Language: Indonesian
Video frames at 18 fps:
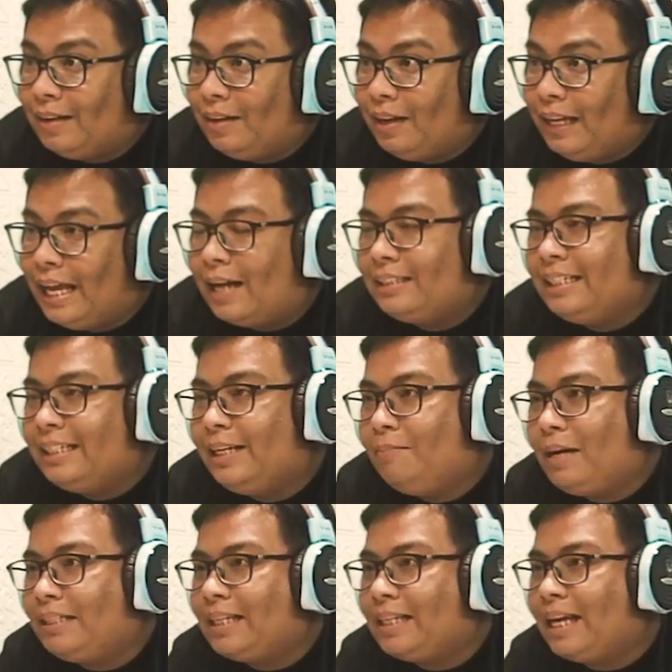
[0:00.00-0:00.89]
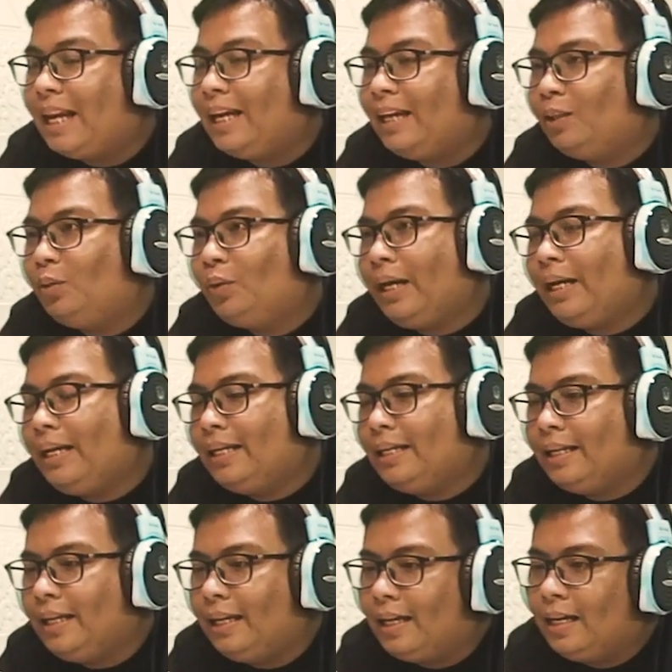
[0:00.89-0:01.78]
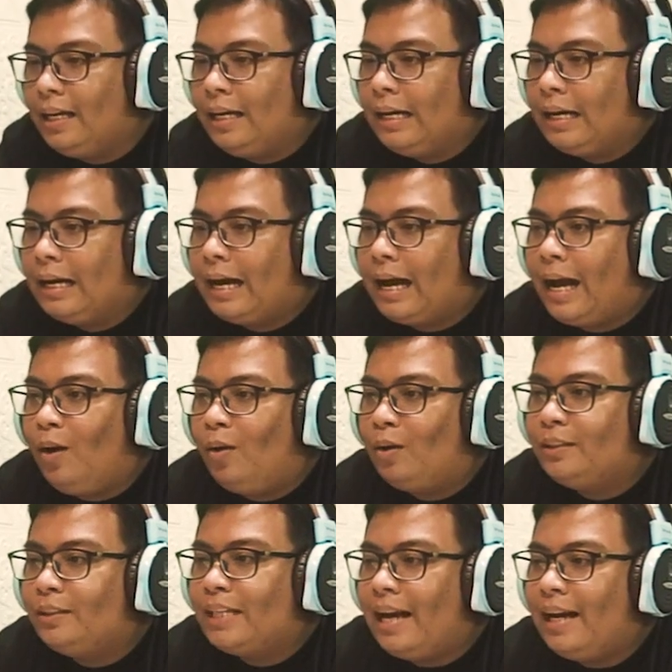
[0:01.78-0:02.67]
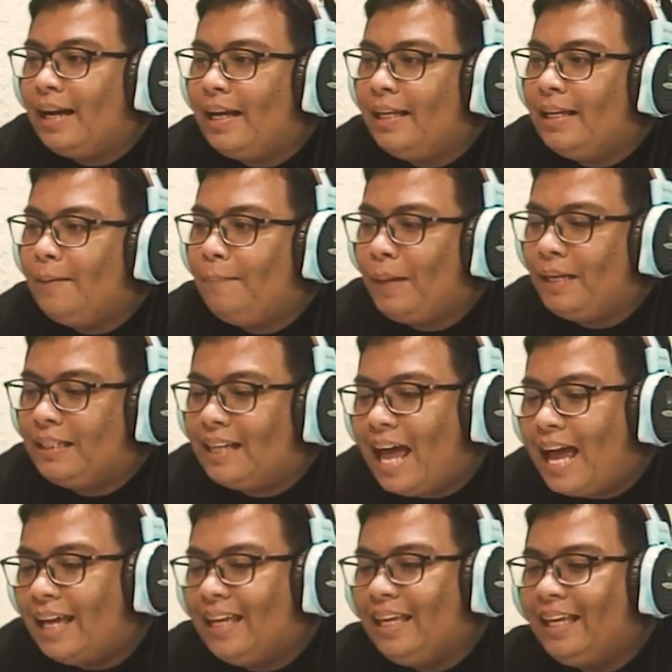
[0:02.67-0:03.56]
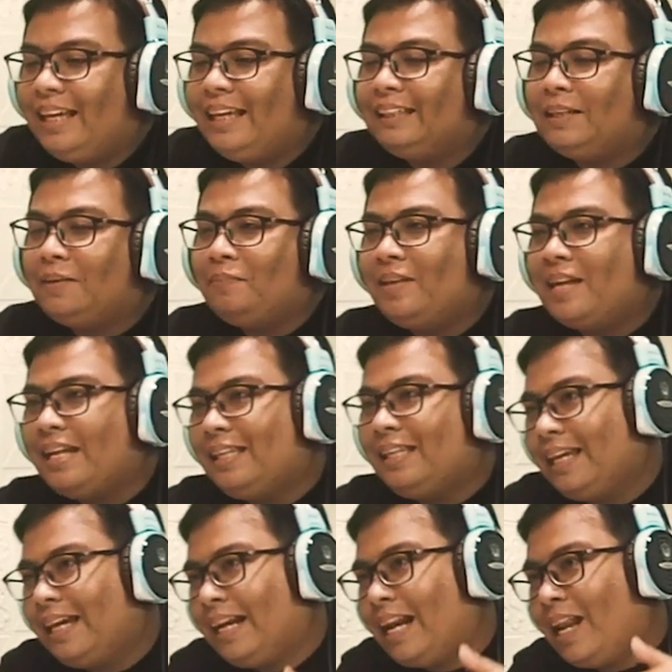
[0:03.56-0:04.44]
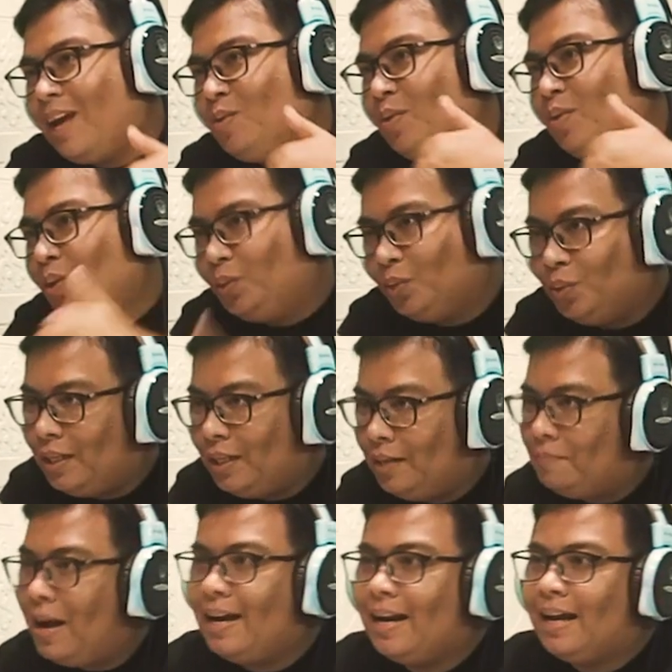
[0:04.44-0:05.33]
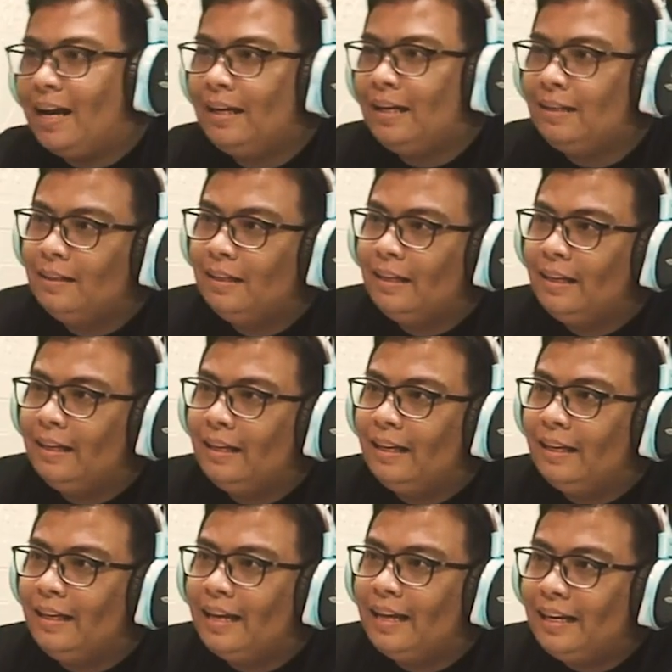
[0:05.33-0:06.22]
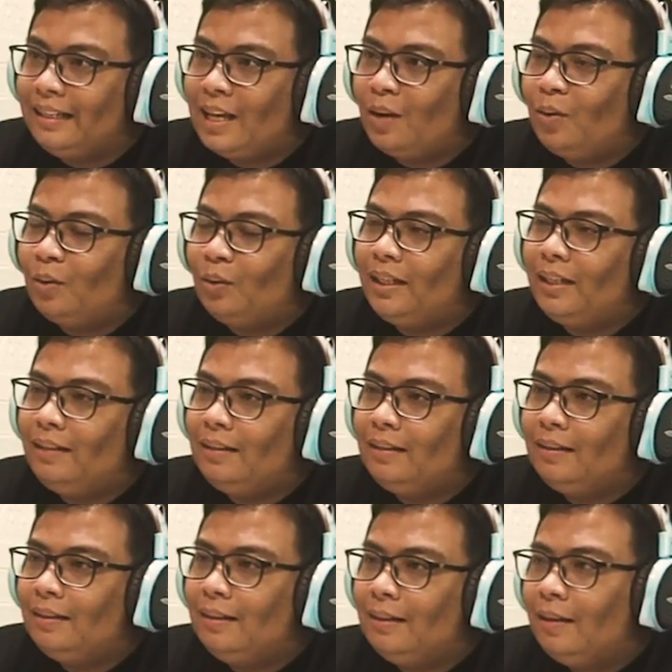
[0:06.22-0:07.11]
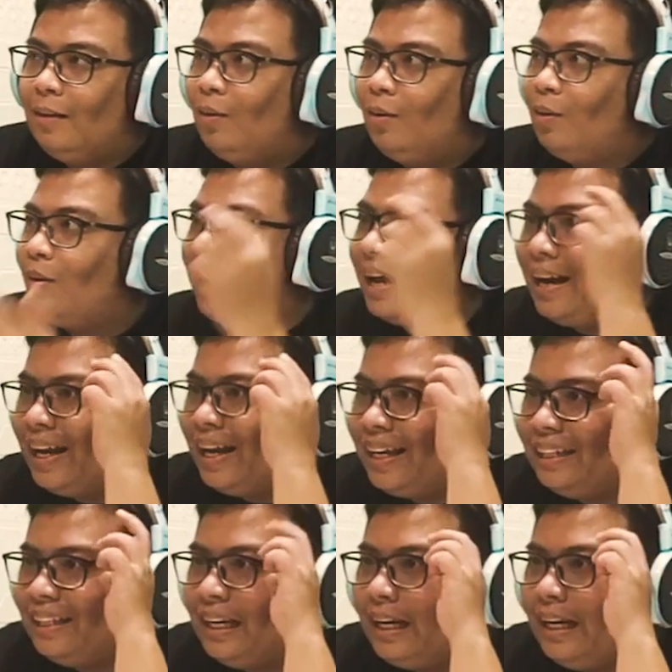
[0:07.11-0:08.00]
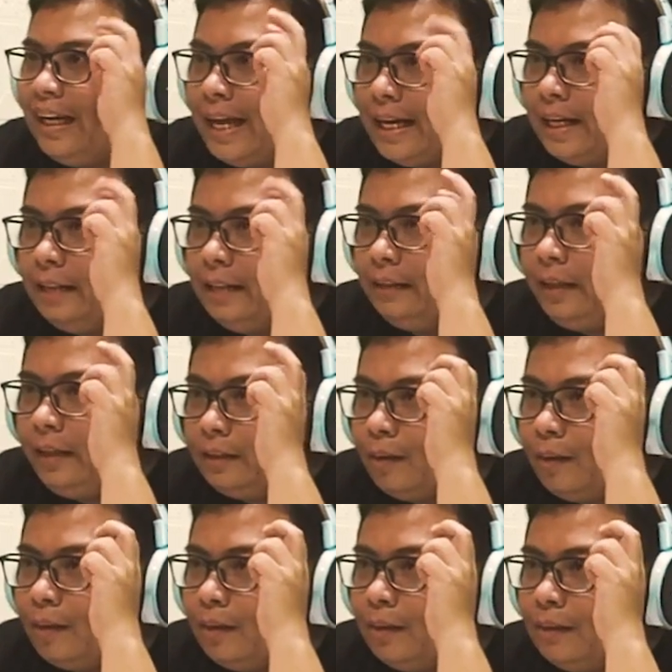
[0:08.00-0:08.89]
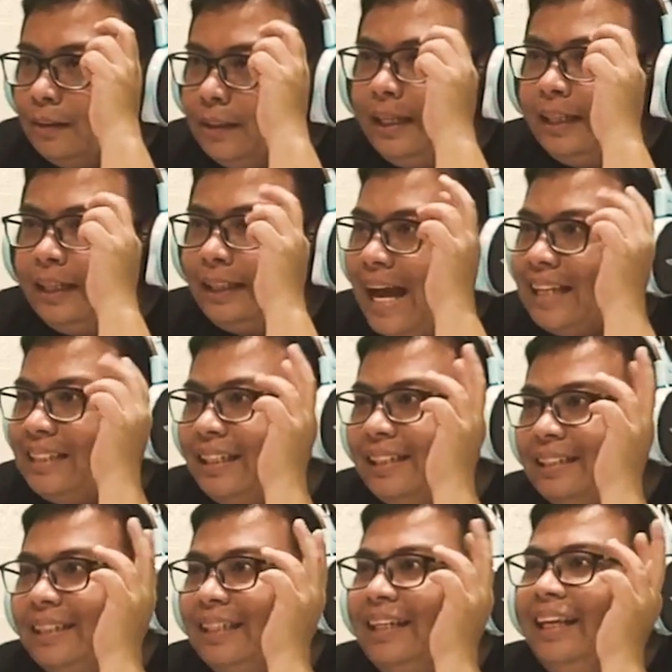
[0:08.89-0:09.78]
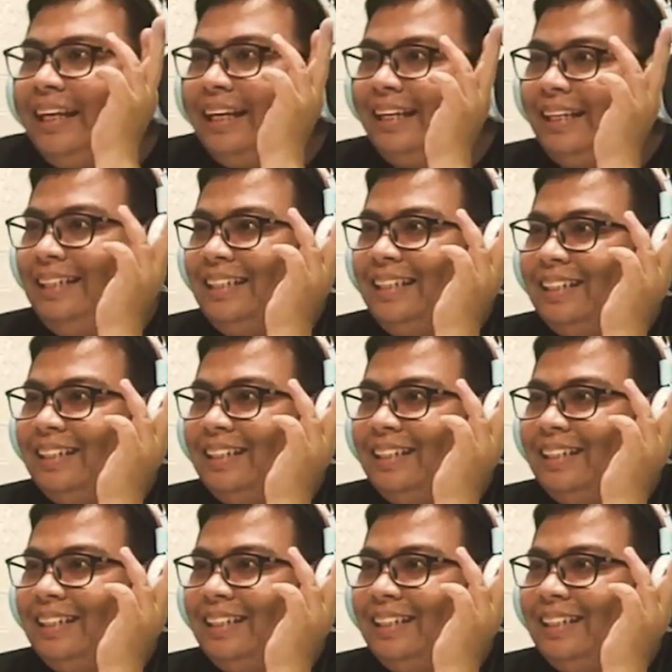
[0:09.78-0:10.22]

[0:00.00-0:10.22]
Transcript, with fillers: Yang jadi masalah itu kan gini, kalau seandainya pas lagi kita menyanyikan lagu itu di ibadah, hmm. yang ditakutin karena kita ngelihat di TikTok, jadi kita asik sendiri